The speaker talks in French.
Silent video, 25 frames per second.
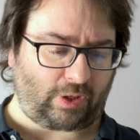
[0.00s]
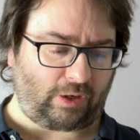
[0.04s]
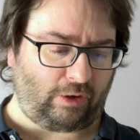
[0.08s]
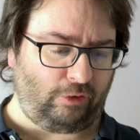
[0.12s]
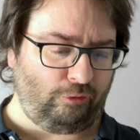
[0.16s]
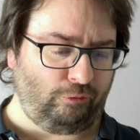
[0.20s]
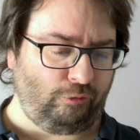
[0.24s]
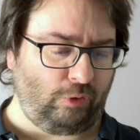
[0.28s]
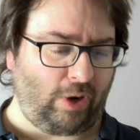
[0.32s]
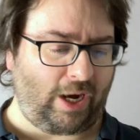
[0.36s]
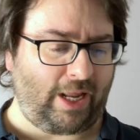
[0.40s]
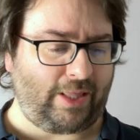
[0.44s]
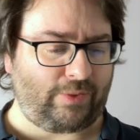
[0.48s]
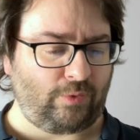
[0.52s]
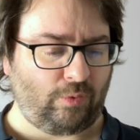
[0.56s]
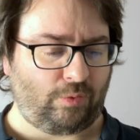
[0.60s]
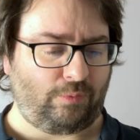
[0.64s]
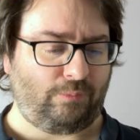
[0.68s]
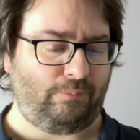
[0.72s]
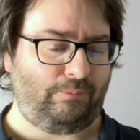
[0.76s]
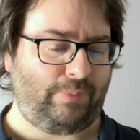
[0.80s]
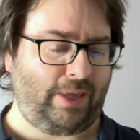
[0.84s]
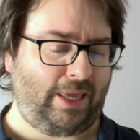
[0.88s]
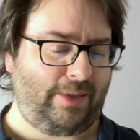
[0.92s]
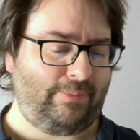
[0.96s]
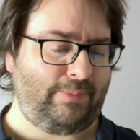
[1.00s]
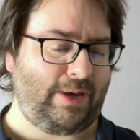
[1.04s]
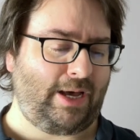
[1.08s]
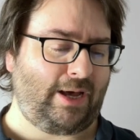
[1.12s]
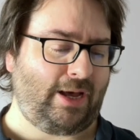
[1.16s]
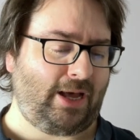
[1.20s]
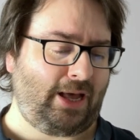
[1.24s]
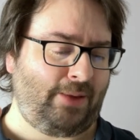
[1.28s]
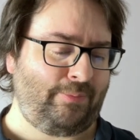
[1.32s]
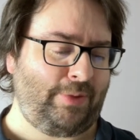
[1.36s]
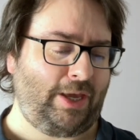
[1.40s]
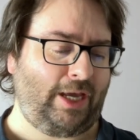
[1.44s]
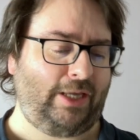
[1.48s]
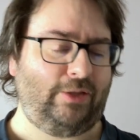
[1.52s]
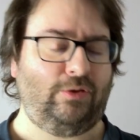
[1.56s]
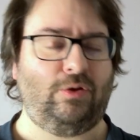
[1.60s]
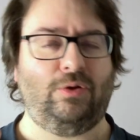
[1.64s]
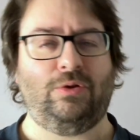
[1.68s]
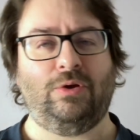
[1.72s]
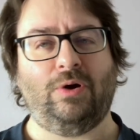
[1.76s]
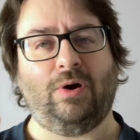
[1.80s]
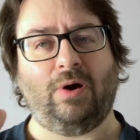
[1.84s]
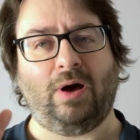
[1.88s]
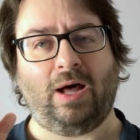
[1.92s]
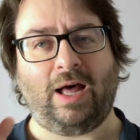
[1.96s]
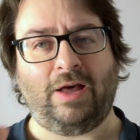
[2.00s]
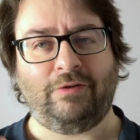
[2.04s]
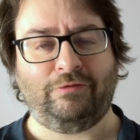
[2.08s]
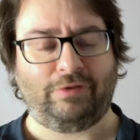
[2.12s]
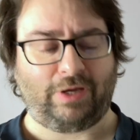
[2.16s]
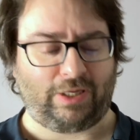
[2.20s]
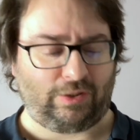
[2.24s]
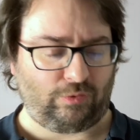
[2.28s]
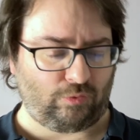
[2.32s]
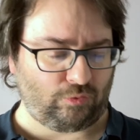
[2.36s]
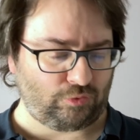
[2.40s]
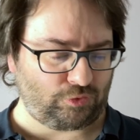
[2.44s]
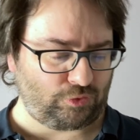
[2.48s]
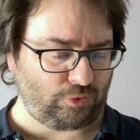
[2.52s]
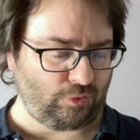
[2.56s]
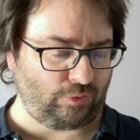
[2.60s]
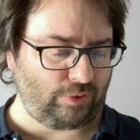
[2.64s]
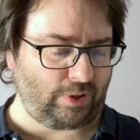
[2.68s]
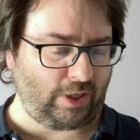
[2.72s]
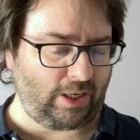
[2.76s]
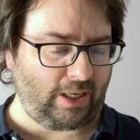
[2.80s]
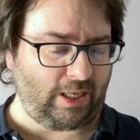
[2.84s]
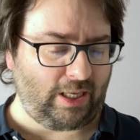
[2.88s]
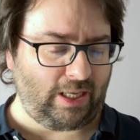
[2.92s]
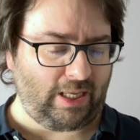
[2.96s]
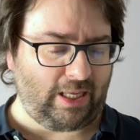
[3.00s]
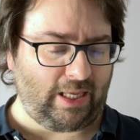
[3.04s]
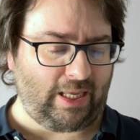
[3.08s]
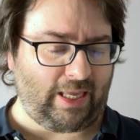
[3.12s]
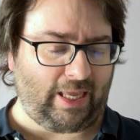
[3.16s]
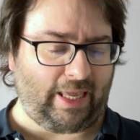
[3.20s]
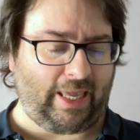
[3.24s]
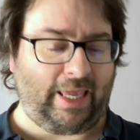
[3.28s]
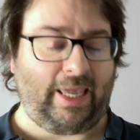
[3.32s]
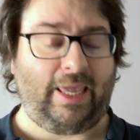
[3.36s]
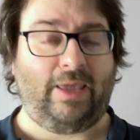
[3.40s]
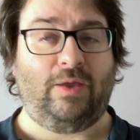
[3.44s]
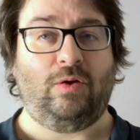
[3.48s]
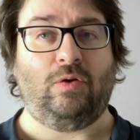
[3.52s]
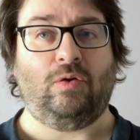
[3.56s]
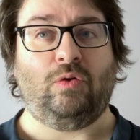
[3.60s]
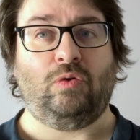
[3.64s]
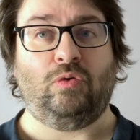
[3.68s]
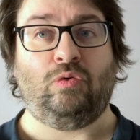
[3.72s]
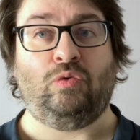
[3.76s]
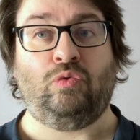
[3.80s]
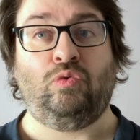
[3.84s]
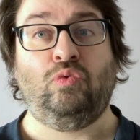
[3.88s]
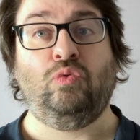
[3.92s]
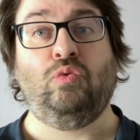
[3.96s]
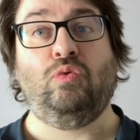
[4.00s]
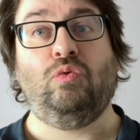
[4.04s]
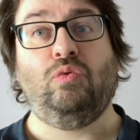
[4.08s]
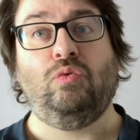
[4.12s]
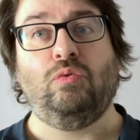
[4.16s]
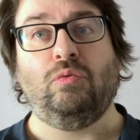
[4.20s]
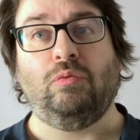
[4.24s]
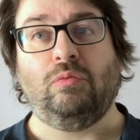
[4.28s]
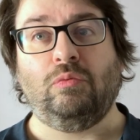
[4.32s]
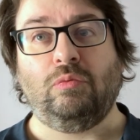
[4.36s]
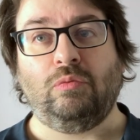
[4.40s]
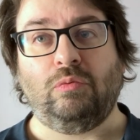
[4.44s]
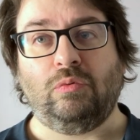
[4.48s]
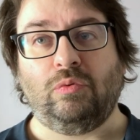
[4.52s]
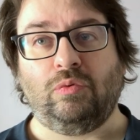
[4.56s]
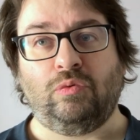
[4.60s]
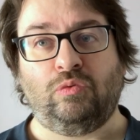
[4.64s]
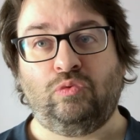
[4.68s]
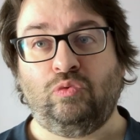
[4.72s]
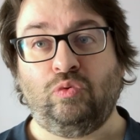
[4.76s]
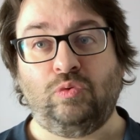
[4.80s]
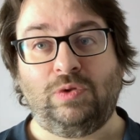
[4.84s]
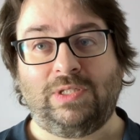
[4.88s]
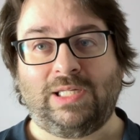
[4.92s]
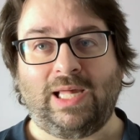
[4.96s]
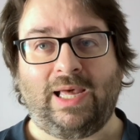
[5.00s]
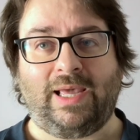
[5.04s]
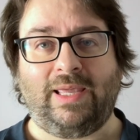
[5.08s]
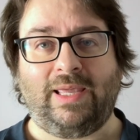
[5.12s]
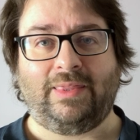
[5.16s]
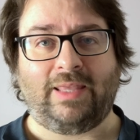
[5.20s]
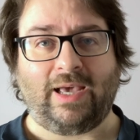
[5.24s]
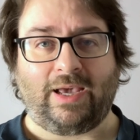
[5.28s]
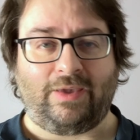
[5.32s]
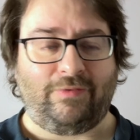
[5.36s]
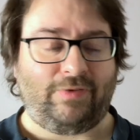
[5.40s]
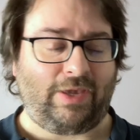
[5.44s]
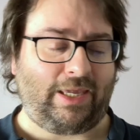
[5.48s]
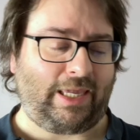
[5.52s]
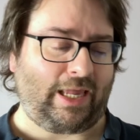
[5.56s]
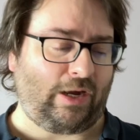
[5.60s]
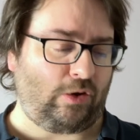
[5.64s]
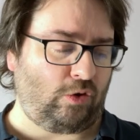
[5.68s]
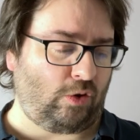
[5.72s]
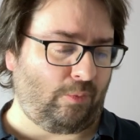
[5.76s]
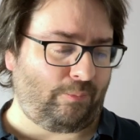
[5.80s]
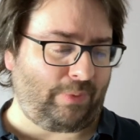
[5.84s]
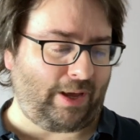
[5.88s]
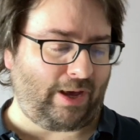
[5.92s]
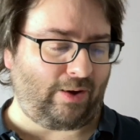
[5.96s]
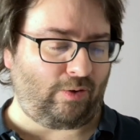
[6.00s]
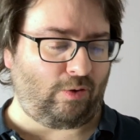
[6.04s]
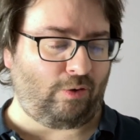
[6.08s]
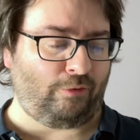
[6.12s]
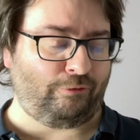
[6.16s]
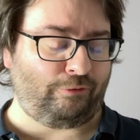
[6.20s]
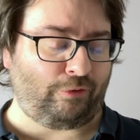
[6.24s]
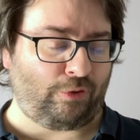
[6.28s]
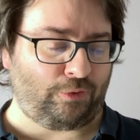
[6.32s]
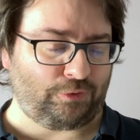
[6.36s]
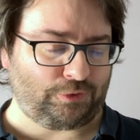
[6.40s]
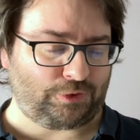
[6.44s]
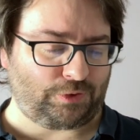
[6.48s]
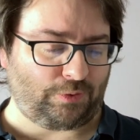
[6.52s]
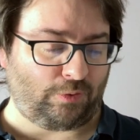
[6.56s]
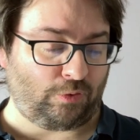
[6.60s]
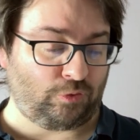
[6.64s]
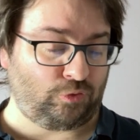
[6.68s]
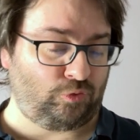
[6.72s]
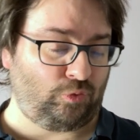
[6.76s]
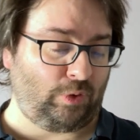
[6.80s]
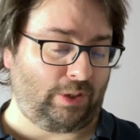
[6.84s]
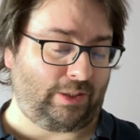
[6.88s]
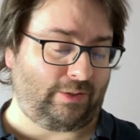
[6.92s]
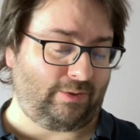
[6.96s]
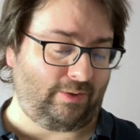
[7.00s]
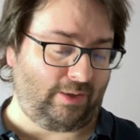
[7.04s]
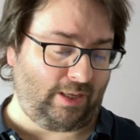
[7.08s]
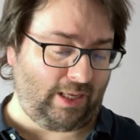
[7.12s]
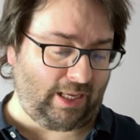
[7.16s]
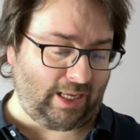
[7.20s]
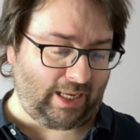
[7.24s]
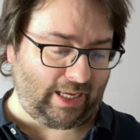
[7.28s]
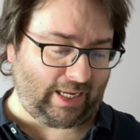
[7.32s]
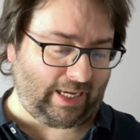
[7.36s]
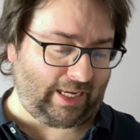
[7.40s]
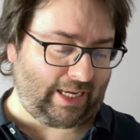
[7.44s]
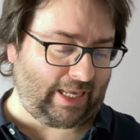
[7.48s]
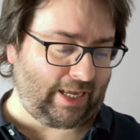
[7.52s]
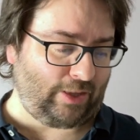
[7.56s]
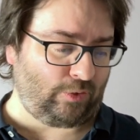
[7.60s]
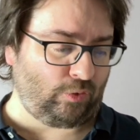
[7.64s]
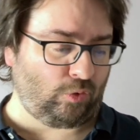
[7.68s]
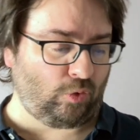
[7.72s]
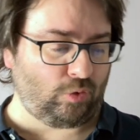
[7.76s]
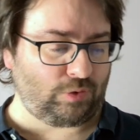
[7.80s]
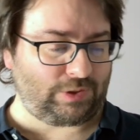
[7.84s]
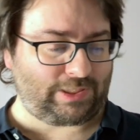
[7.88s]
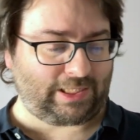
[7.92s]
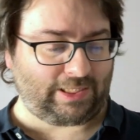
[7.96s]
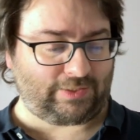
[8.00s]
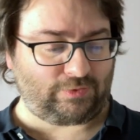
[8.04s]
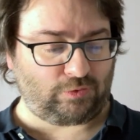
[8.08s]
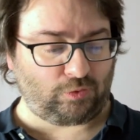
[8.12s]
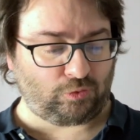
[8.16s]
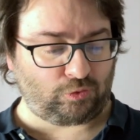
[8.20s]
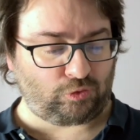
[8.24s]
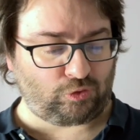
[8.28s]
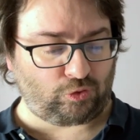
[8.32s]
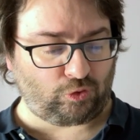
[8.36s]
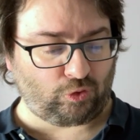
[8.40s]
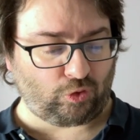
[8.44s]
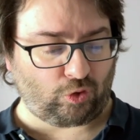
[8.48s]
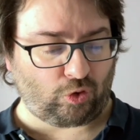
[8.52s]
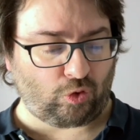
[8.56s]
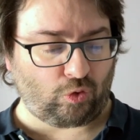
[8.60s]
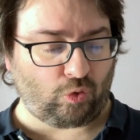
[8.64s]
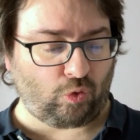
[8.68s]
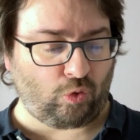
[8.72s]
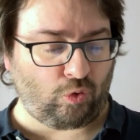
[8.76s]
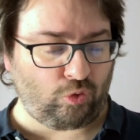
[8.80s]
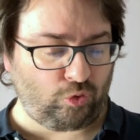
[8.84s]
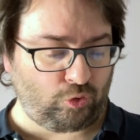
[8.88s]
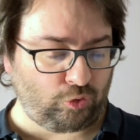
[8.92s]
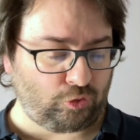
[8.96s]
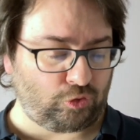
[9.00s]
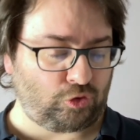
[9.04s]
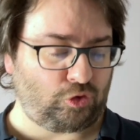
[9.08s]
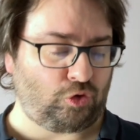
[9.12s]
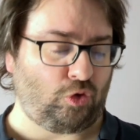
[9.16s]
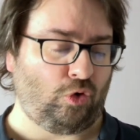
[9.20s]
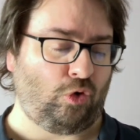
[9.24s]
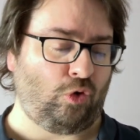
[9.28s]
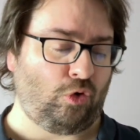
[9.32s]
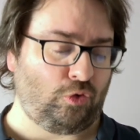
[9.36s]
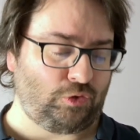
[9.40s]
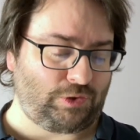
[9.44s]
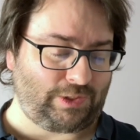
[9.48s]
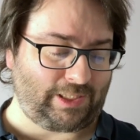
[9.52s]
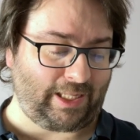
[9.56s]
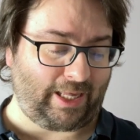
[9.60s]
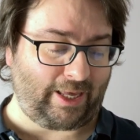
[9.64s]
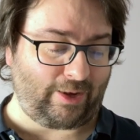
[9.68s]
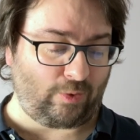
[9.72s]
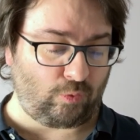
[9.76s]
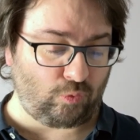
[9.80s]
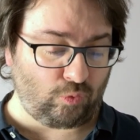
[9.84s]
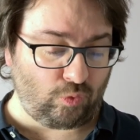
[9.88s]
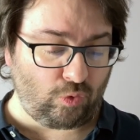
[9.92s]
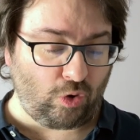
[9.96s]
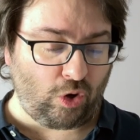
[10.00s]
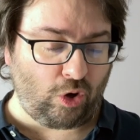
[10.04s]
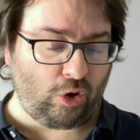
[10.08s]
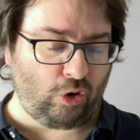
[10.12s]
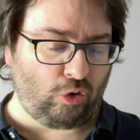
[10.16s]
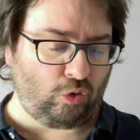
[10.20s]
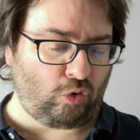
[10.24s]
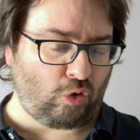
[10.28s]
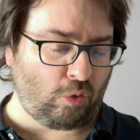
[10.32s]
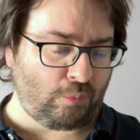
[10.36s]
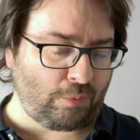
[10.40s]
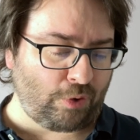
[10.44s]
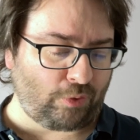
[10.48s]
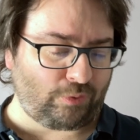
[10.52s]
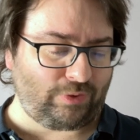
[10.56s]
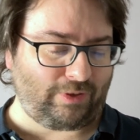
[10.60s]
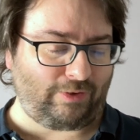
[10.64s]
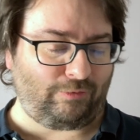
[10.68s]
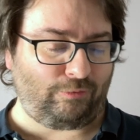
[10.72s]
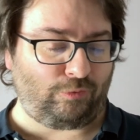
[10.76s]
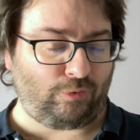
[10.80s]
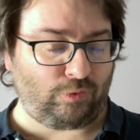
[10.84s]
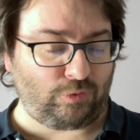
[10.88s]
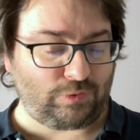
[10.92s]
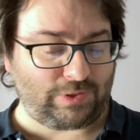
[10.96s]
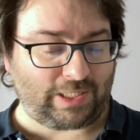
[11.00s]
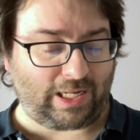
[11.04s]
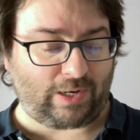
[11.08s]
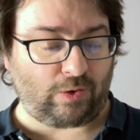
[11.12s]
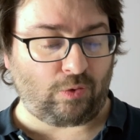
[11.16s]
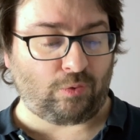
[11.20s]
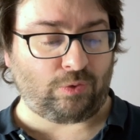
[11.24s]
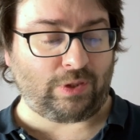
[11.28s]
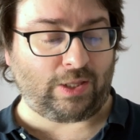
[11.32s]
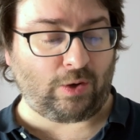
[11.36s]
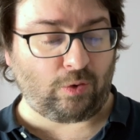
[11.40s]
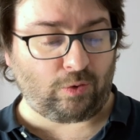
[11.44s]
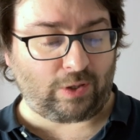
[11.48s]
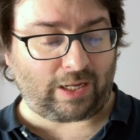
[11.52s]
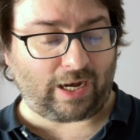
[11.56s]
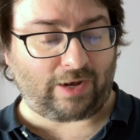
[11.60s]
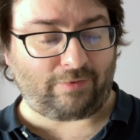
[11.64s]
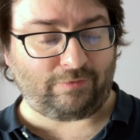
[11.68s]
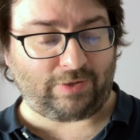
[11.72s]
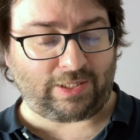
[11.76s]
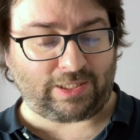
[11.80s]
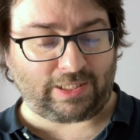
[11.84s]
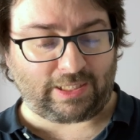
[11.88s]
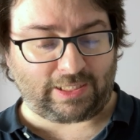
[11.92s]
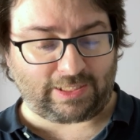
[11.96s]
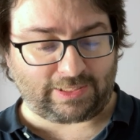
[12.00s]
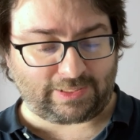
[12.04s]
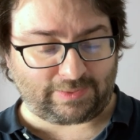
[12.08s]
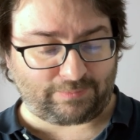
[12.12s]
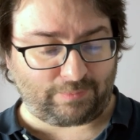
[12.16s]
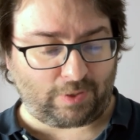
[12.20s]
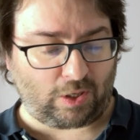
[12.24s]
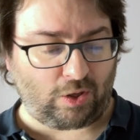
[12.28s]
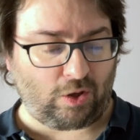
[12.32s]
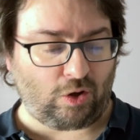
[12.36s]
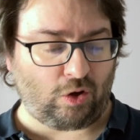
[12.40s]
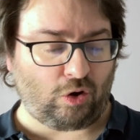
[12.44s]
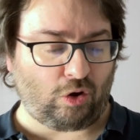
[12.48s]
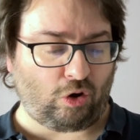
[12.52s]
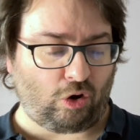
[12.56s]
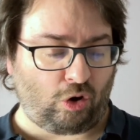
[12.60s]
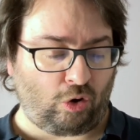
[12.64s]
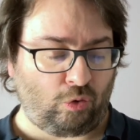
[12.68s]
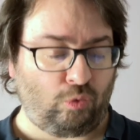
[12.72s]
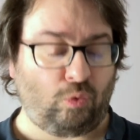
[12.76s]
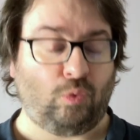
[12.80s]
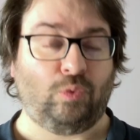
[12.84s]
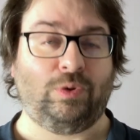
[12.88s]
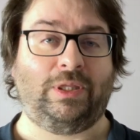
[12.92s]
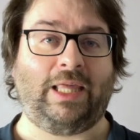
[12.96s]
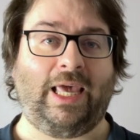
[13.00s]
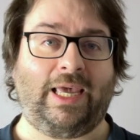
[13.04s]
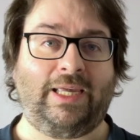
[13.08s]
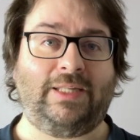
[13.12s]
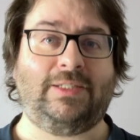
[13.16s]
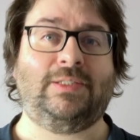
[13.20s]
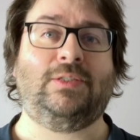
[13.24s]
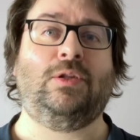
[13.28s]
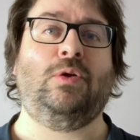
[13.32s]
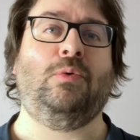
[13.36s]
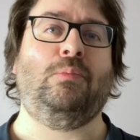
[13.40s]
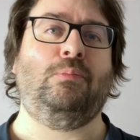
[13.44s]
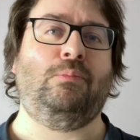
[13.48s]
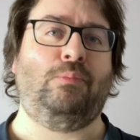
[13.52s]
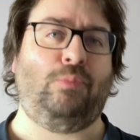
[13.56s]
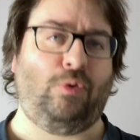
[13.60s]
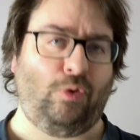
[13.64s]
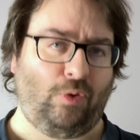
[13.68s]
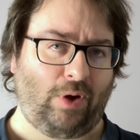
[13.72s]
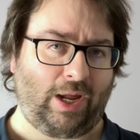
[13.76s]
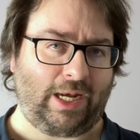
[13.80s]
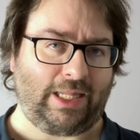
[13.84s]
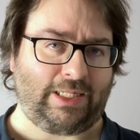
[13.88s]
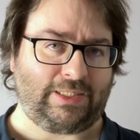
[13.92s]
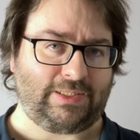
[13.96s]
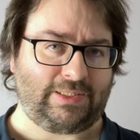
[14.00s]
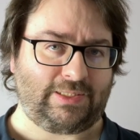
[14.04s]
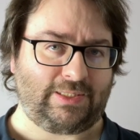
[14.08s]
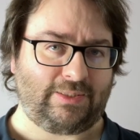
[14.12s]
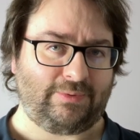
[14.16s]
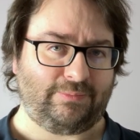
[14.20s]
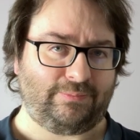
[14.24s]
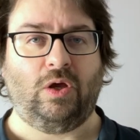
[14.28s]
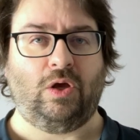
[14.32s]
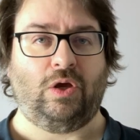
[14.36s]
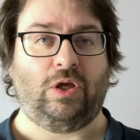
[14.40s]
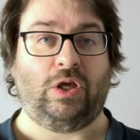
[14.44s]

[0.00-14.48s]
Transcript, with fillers: Voilà, donc Pays-Bas, Amérique du Nord, Afrique du Sud, et d'où tout ça arrivé quelque part en France. Ensuite, il y a une grosse section sur Auguste Le Serre ou comment diffuser le néocalvinisme en contexte pluraliste.